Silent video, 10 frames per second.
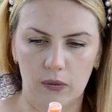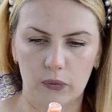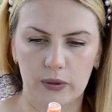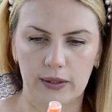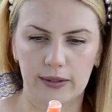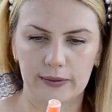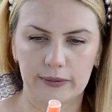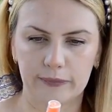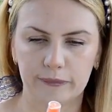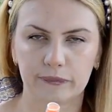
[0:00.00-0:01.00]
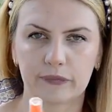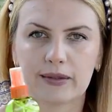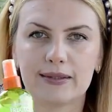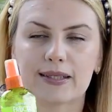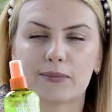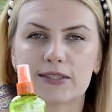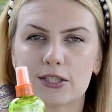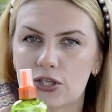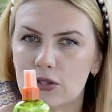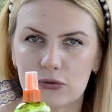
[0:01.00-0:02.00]
ой,
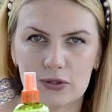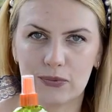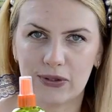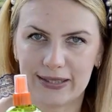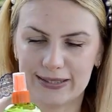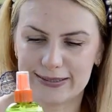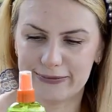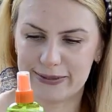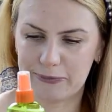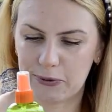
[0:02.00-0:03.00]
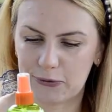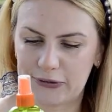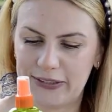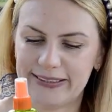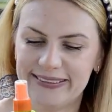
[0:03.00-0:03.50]
термозащиту, забыла, как называется по-русски.